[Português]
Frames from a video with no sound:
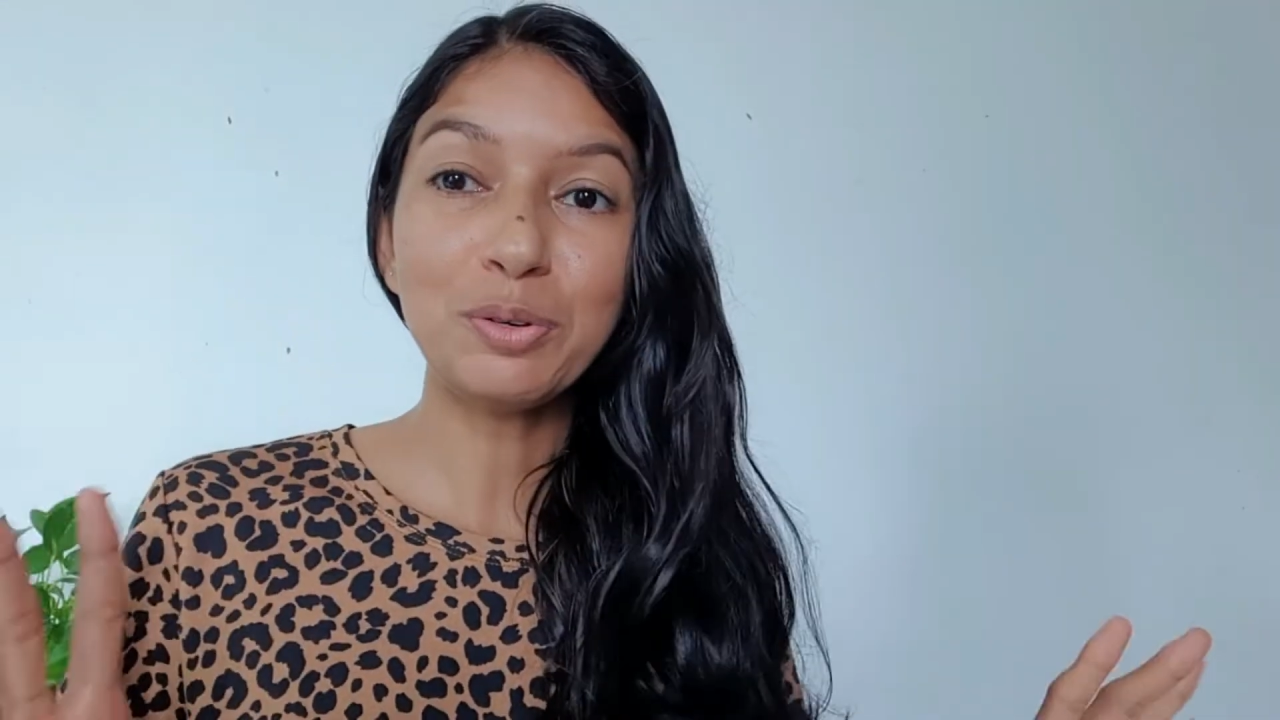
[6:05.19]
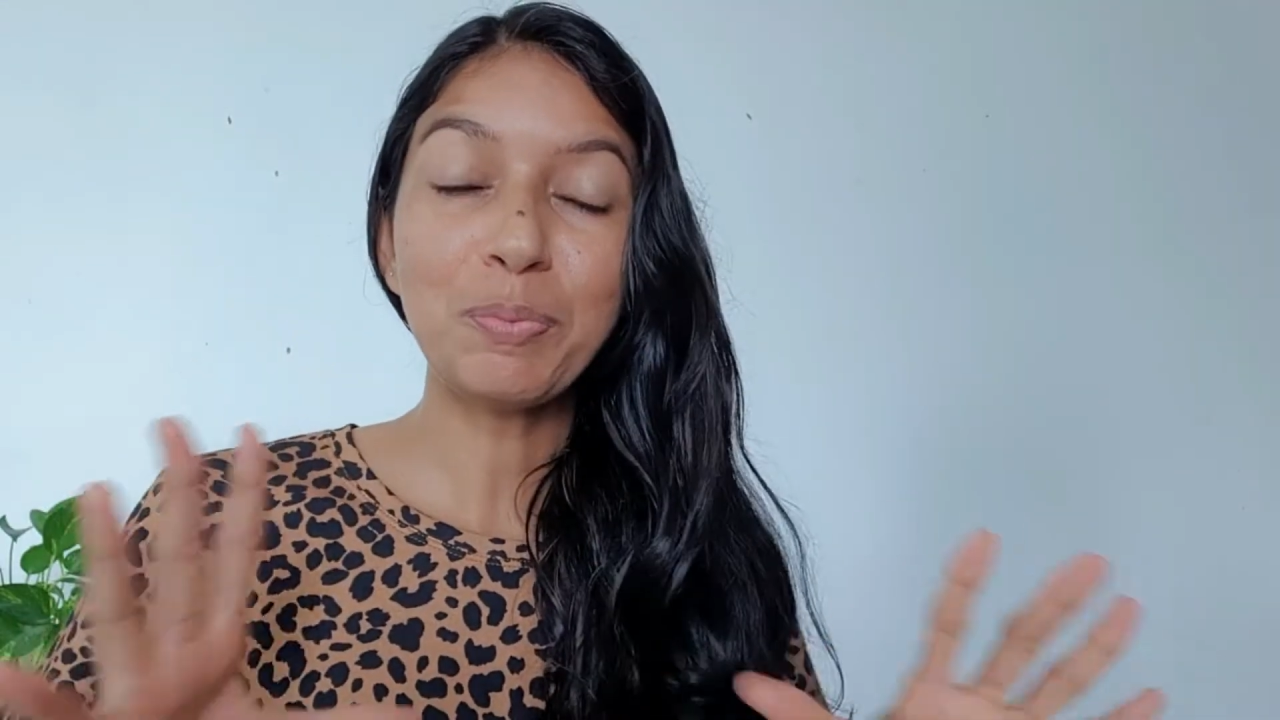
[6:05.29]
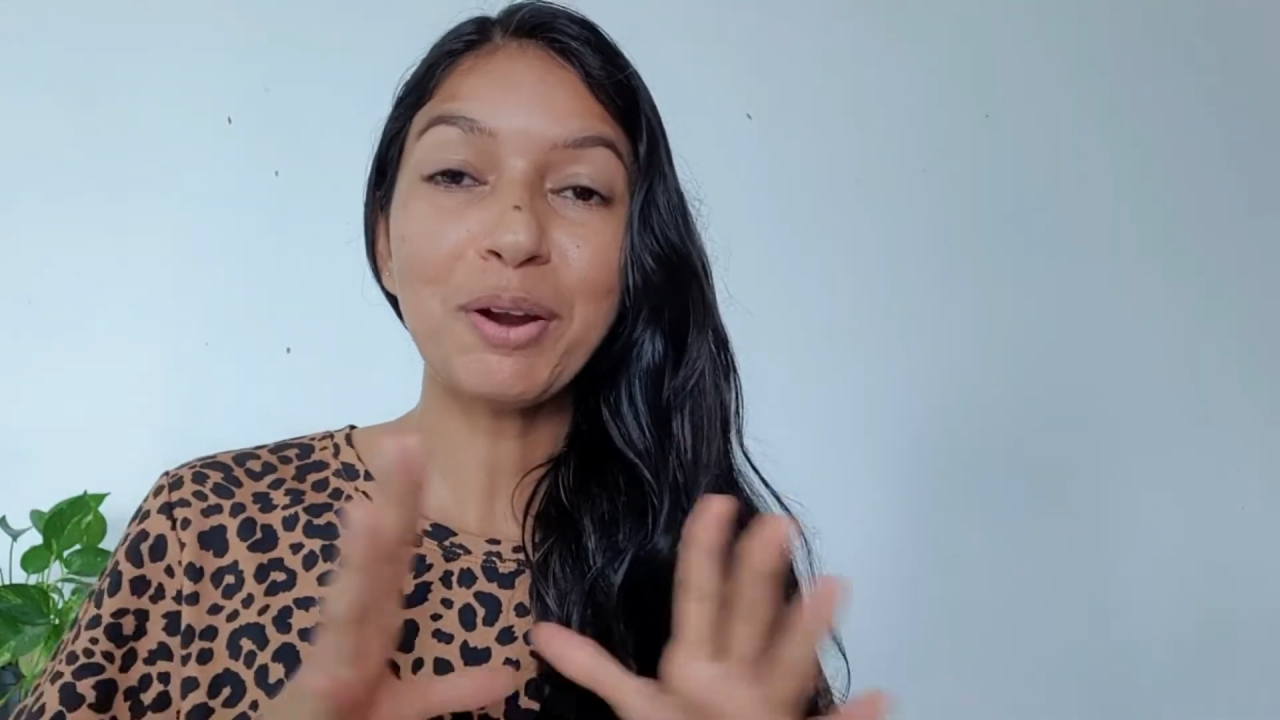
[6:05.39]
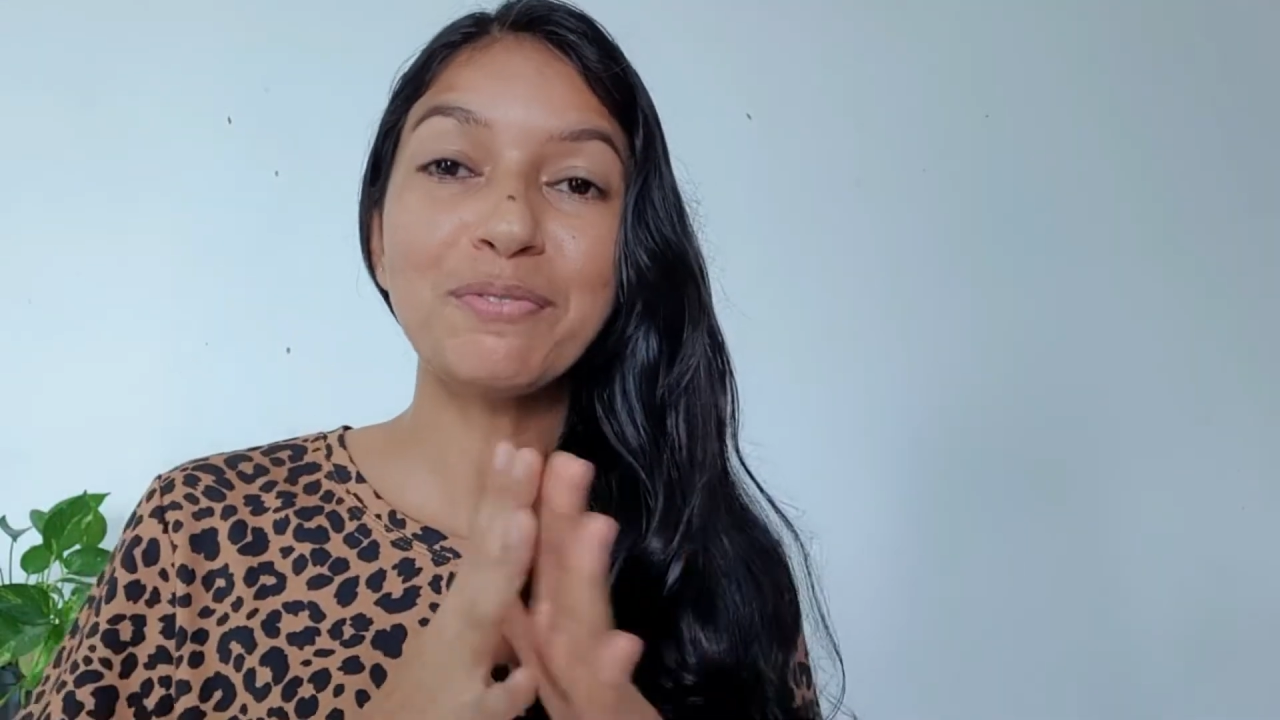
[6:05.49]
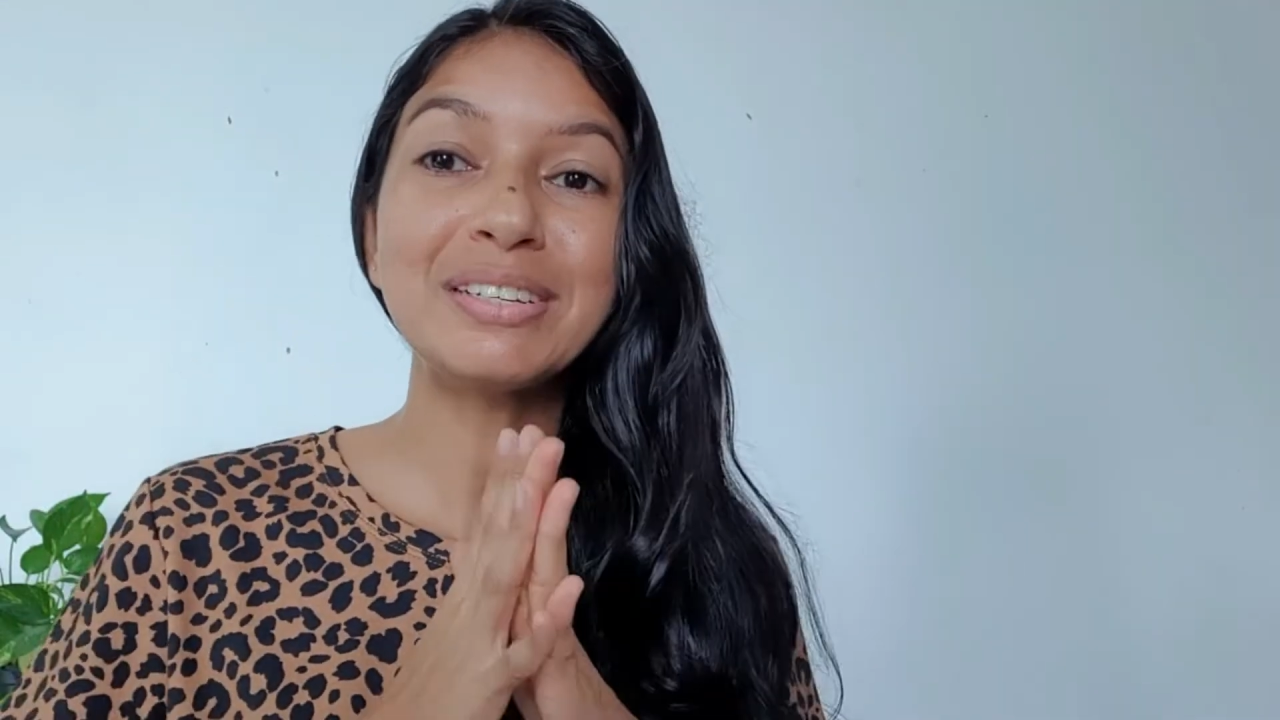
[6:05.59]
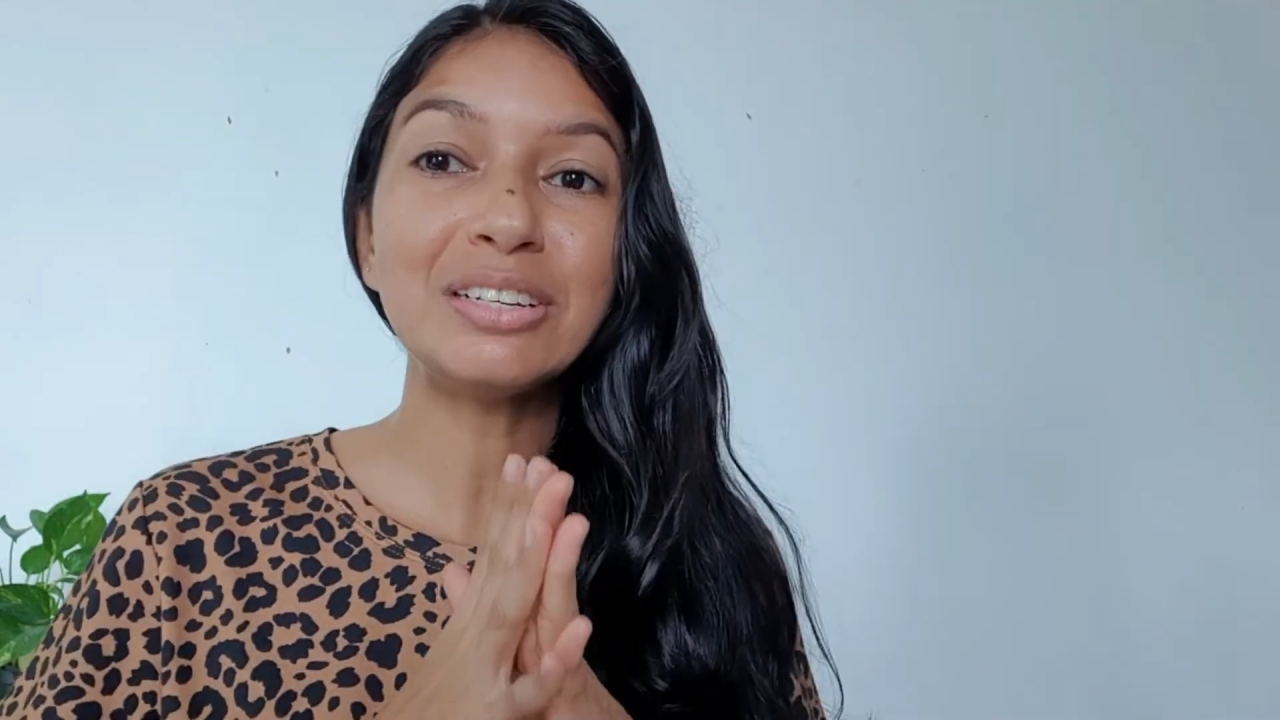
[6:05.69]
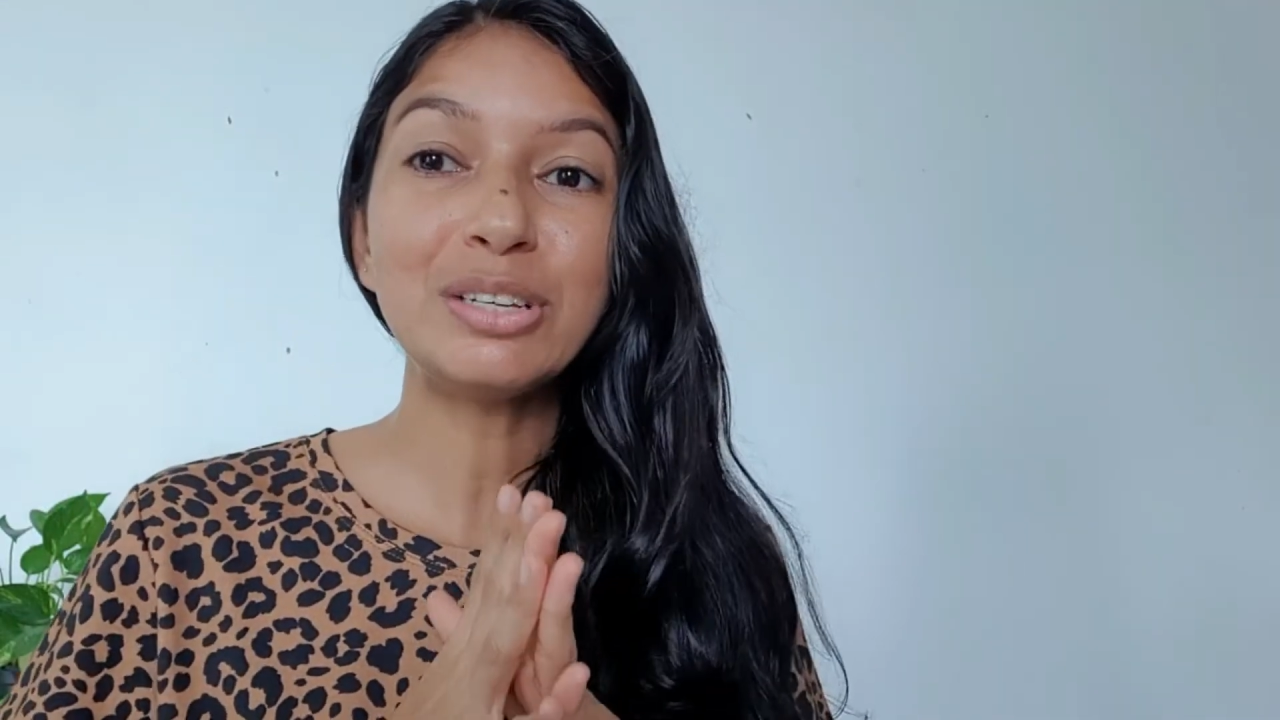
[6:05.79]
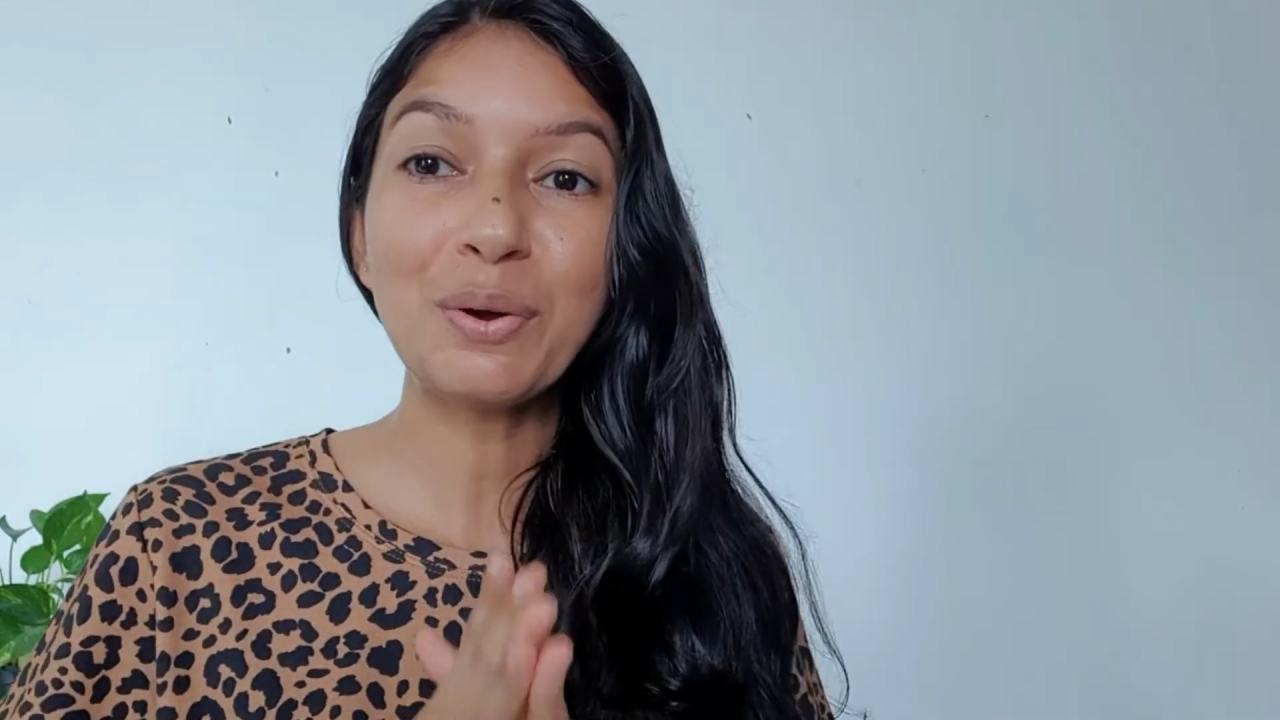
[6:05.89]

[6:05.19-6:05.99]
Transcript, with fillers: eu espero que vocês